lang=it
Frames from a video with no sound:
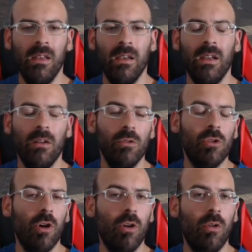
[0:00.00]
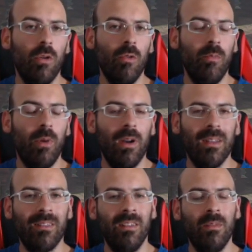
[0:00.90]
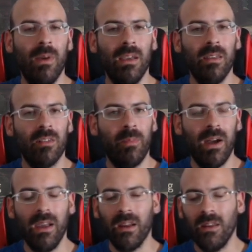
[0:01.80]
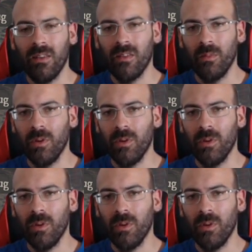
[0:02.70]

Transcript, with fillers: che era un gioco un po' alla Sid Meier's Pirates,